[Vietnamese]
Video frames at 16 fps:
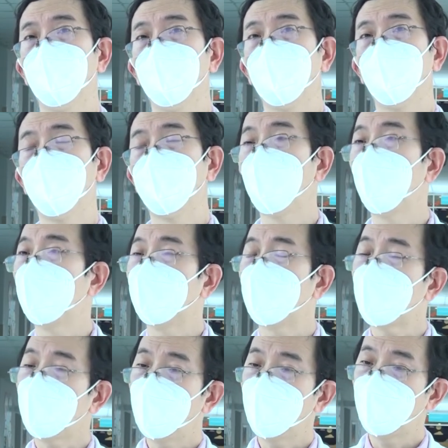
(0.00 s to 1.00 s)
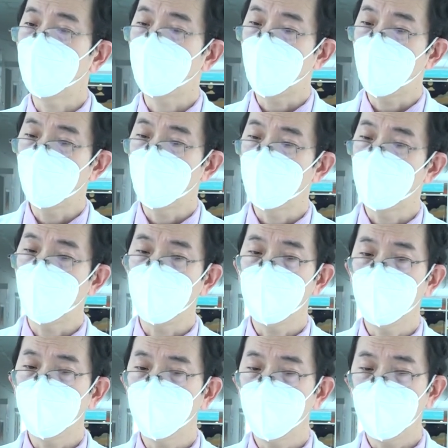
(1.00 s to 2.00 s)
ngoài ra thì các em còn có
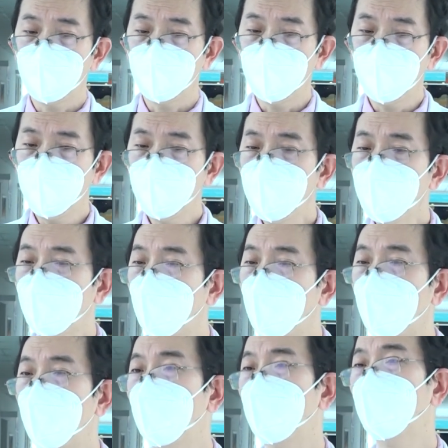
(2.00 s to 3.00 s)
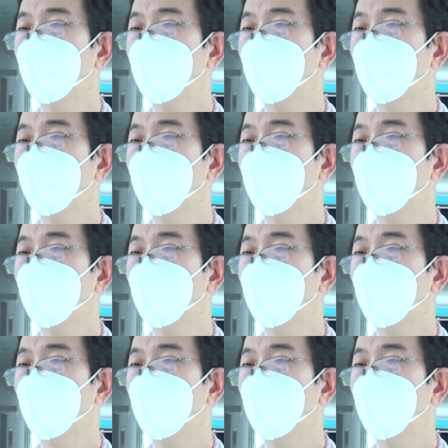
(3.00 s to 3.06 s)
thể bị yếu cơ